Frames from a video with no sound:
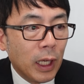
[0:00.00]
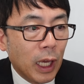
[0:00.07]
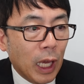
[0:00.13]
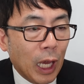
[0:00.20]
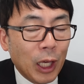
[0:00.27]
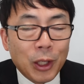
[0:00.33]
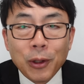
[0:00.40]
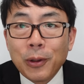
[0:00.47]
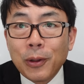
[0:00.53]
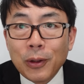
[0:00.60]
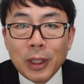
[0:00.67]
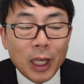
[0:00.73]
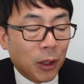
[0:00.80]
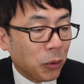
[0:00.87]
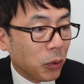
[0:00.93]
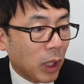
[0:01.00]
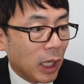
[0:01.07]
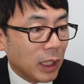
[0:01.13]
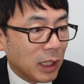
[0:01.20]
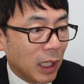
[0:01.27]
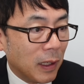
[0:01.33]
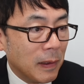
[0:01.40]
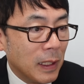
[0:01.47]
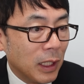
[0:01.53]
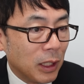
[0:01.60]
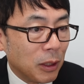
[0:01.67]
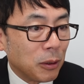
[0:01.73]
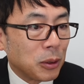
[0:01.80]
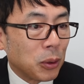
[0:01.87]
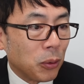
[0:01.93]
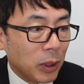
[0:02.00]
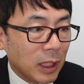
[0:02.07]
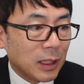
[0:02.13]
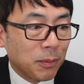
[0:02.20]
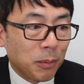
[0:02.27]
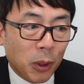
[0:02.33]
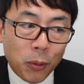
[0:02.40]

えー、いうふうにあの書いているそうです。